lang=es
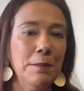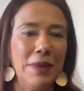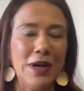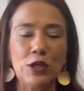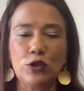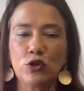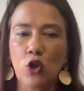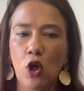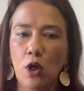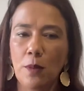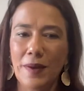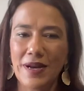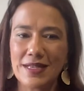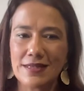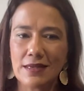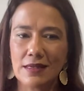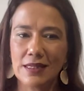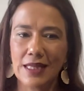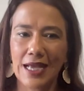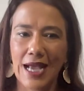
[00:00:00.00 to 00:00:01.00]
Pero todo
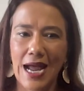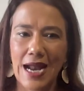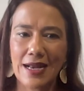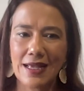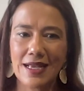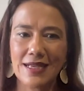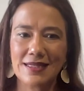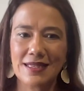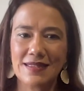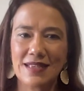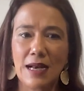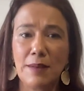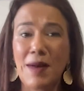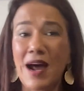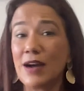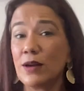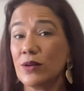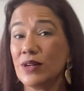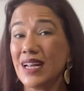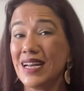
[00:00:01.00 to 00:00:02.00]
parece indicar que se
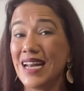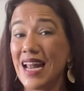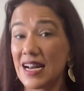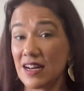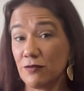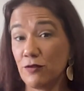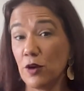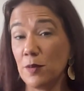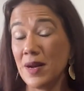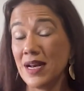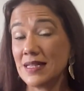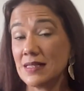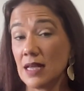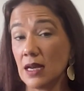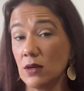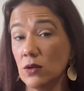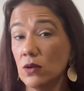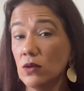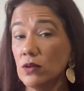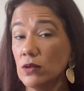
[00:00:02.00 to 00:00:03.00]
salvaron la reforma de la
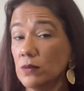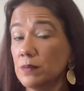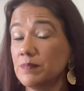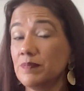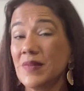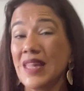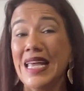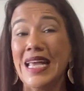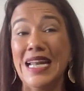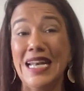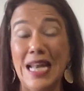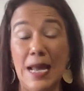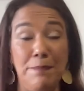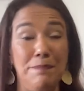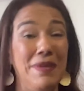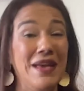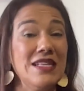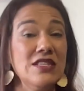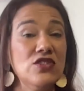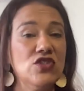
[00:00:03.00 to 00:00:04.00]
salud,
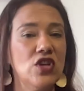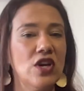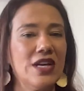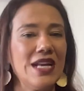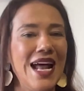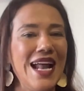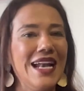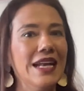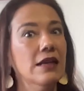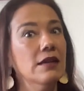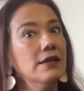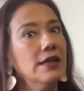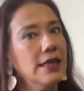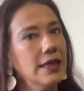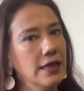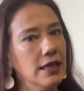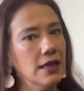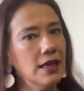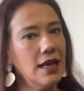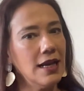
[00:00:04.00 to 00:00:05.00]
la pensional
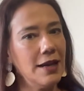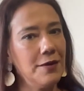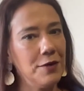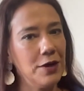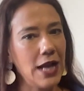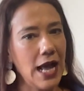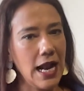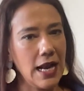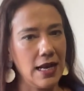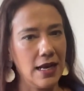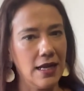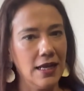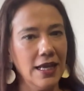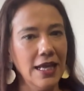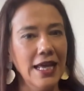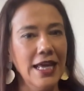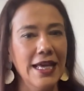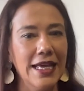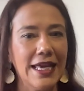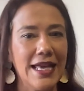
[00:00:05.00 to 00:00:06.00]
y la laboral,
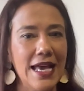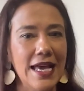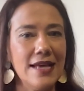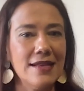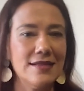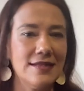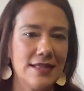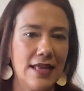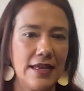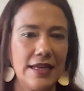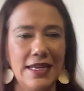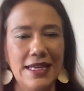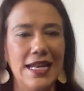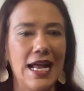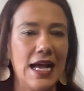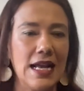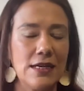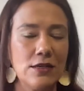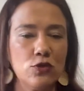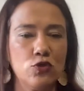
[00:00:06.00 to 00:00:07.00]
que
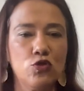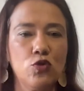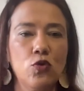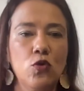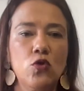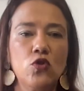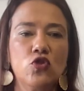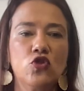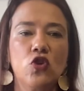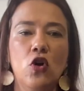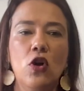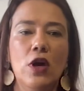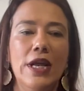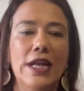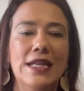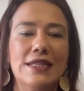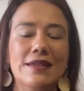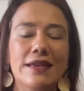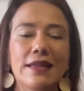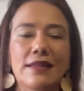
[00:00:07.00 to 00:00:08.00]
seguirán su curso
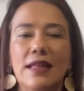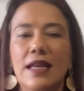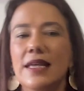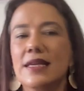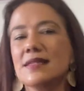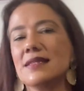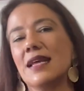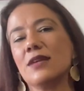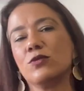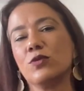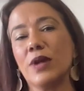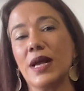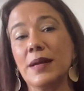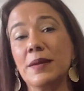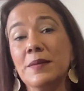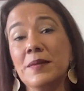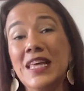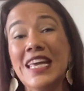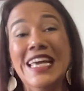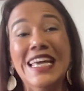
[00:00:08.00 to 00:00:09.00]
en la siguiente legislatura.
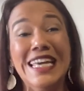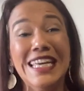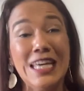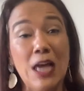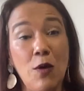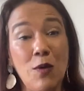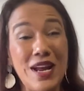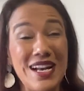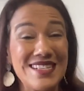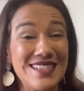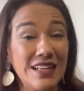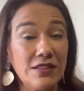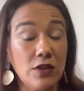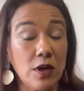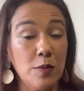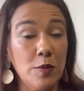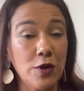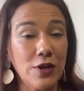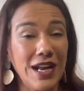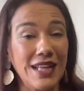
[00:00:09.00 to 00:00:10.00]
Y aunque el
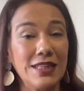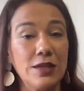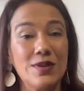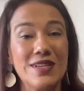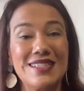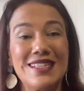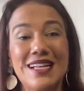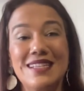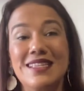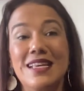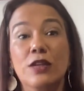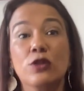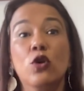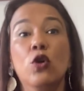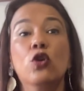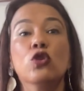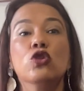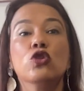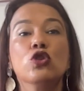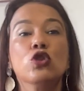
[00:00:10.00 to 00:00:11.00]
Centro Democrático está
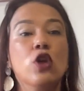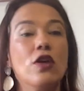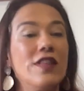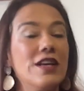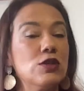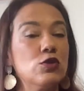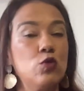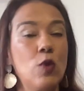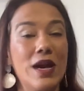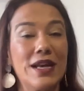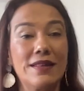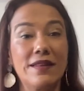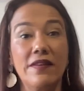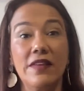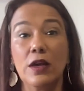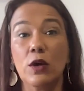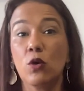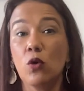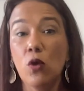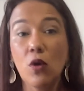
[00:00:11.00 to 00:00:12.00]
haciendo toda suerte
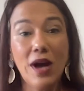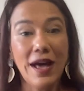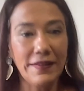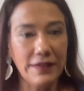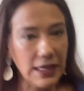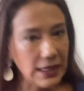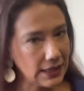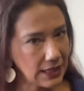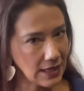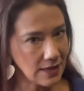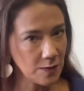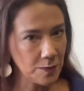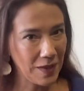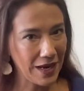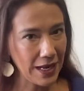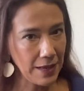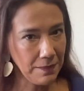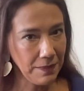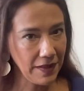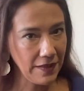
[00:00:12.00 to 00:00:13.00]
de jugaditas
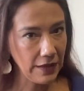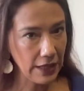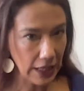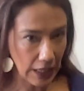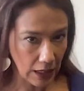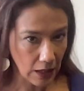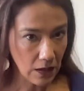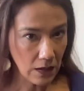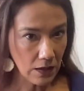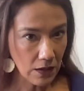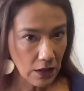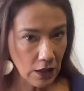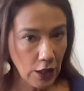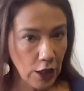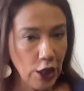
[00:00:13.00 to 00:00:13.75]
para impedirlo,